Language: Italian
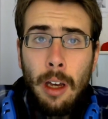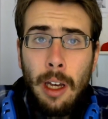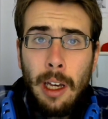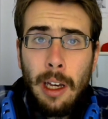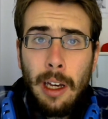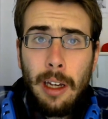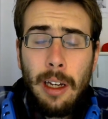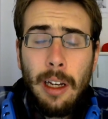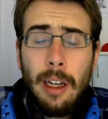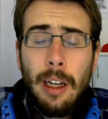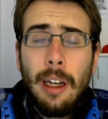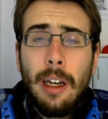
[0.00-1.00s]

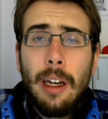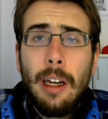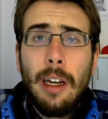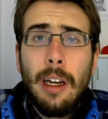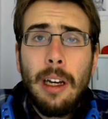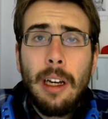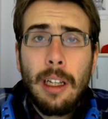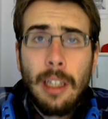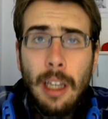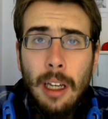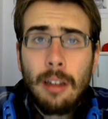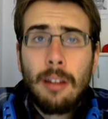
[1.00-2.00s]
E,
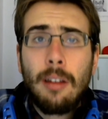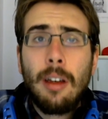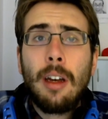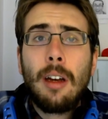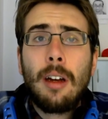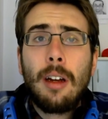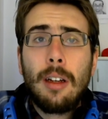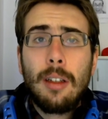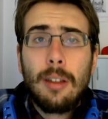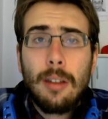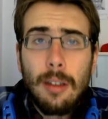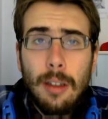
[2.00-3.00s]
niente,
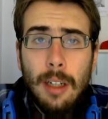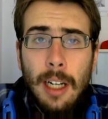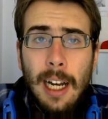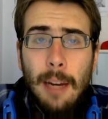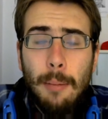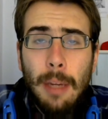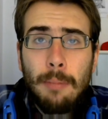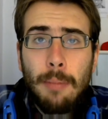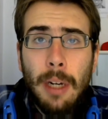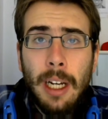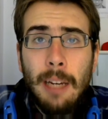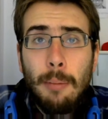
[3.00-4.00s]
la mappa
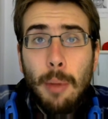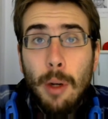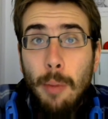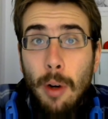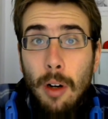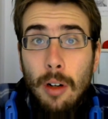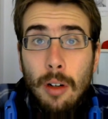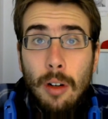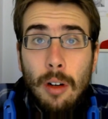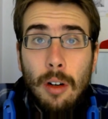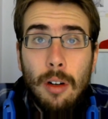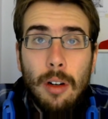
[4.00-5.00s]
che
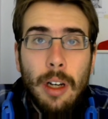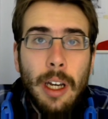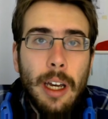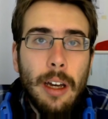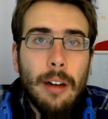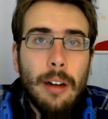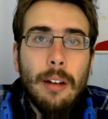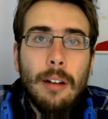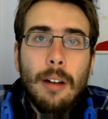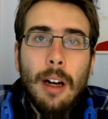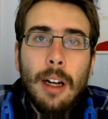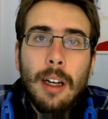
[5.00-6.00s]
propongo e eh,
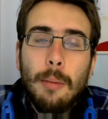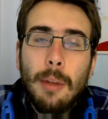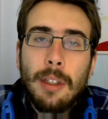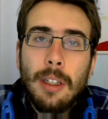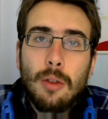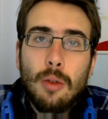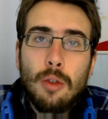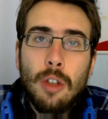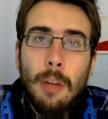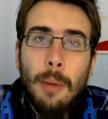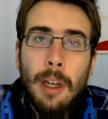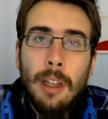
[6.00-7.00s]
anche in base ai
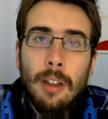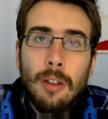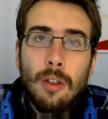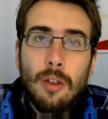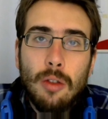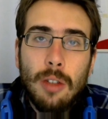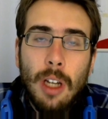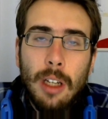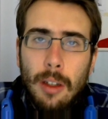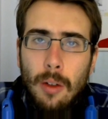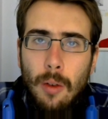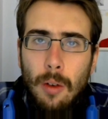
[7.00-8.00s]
suggerimenti che ci sono
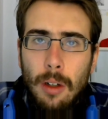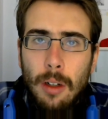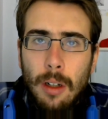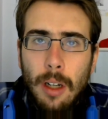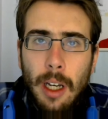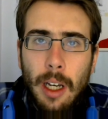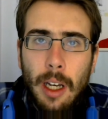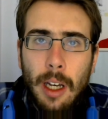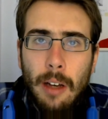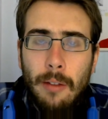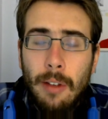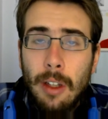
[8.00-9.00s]
stati
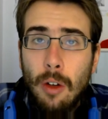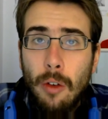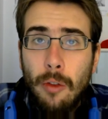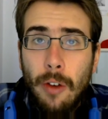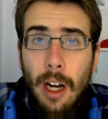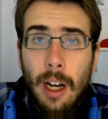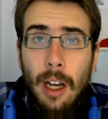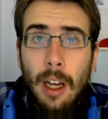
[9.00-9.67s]
qualche video fa